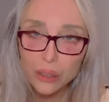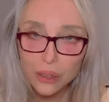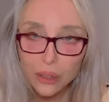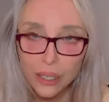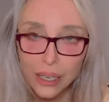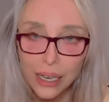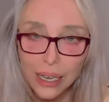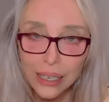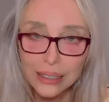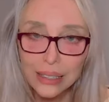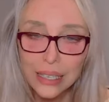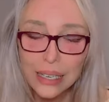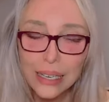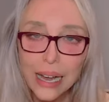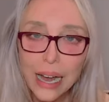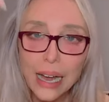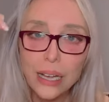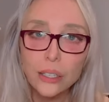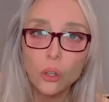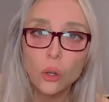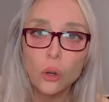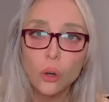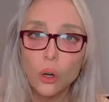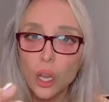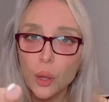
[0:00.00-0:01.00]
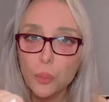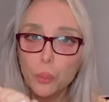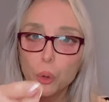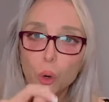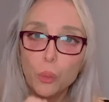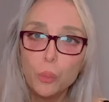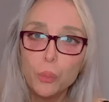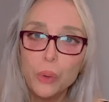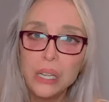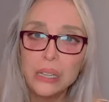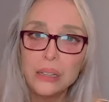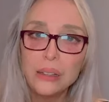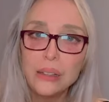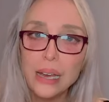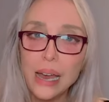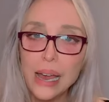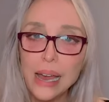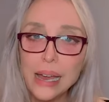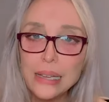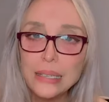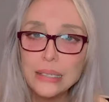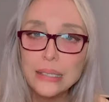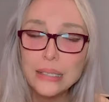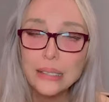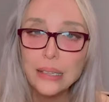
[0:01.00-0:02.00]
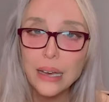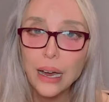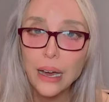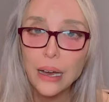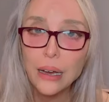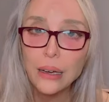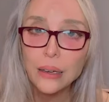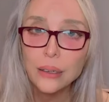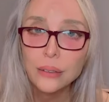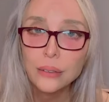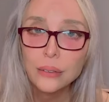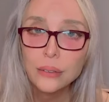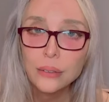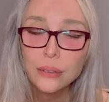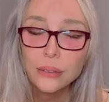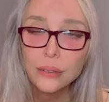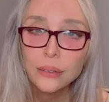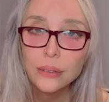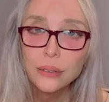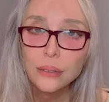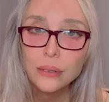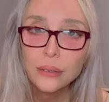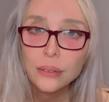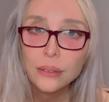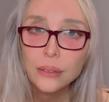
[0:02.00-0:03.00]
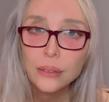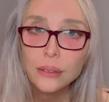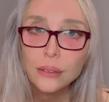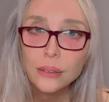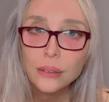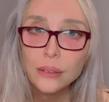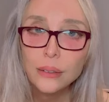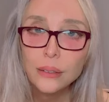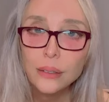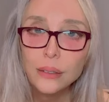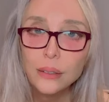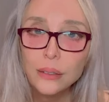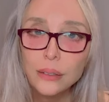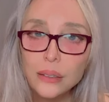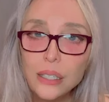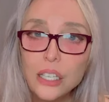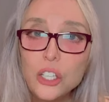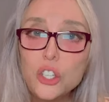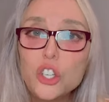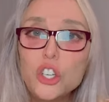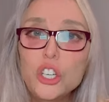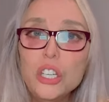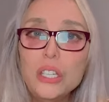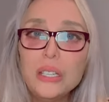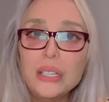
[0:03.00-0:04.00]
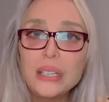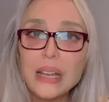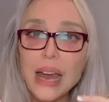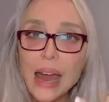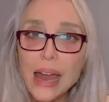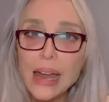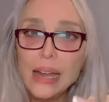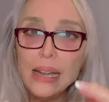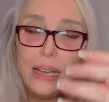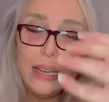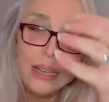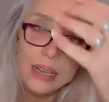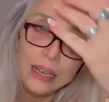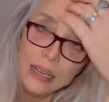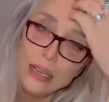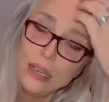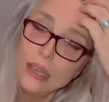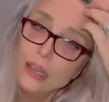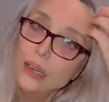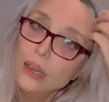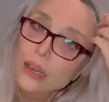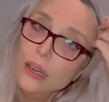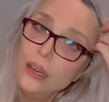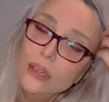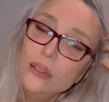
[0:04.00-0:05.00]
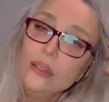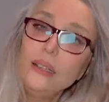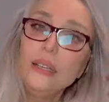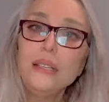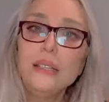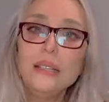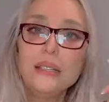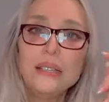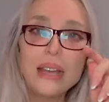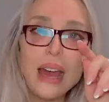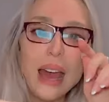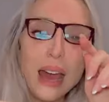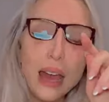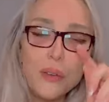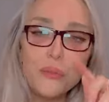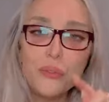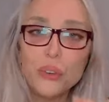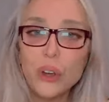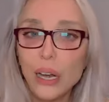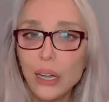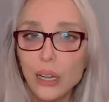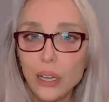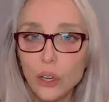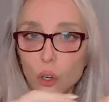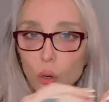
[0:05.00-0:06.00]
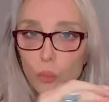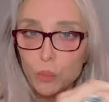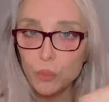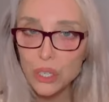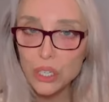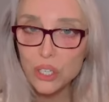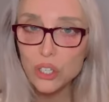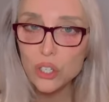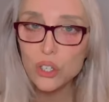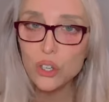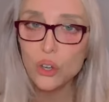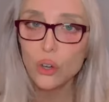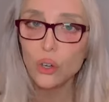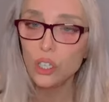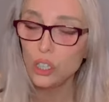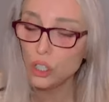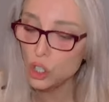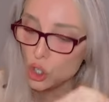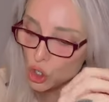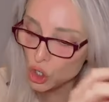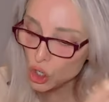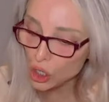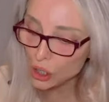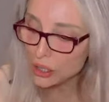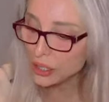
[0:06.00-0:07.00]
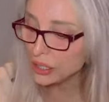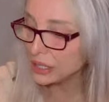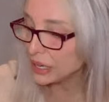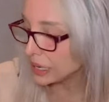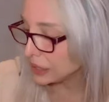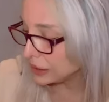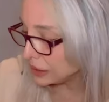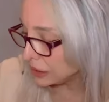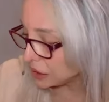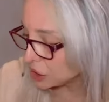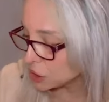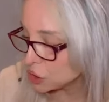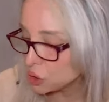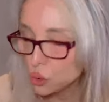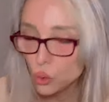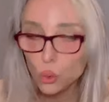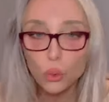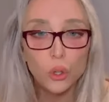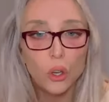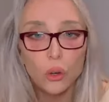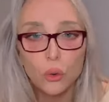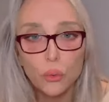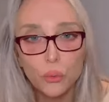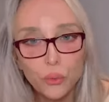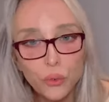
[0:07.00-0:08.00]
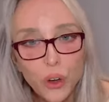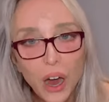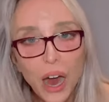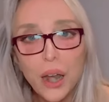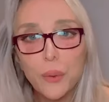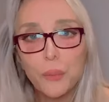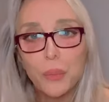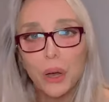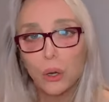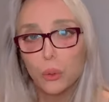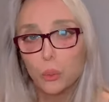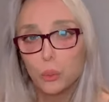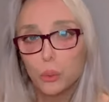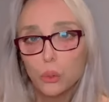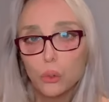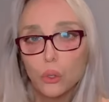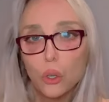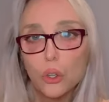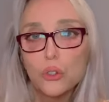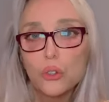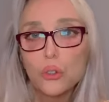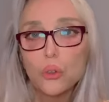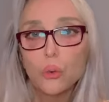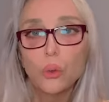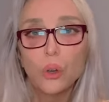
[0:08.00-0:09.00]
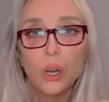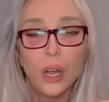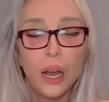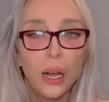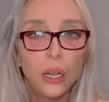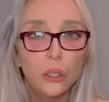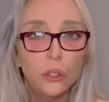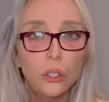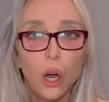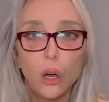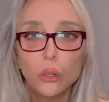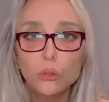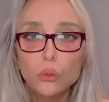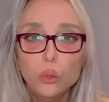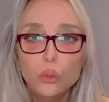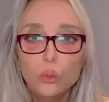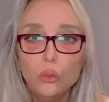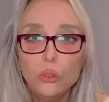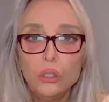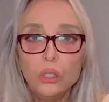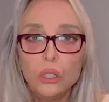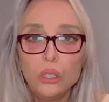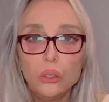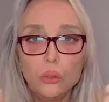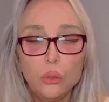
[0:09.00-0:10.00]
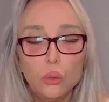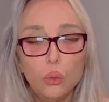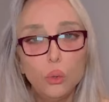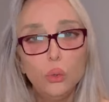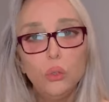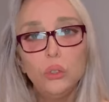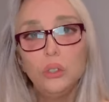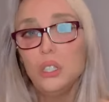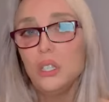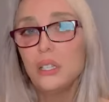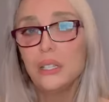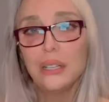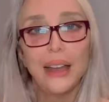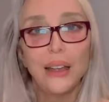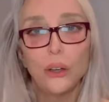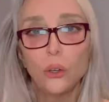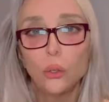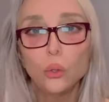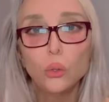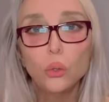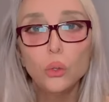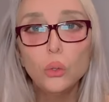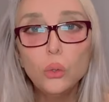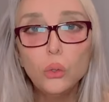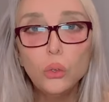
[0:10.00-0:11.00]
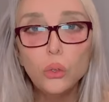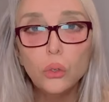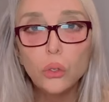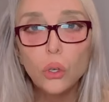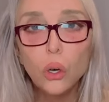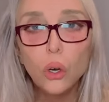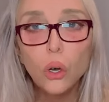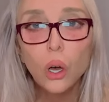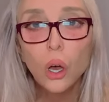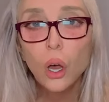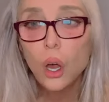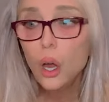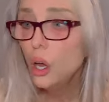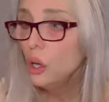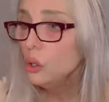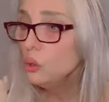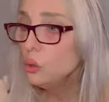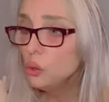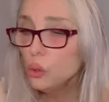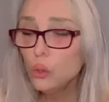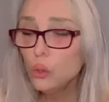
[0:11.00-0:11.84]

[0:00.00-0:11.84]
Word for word: dove ti cadono le bombe in testa? Te ci sei lì? te sei fra le commissioni di scienziati che studiano un farmaco piuttosto che una... No, tutti, tutti sanno tutto,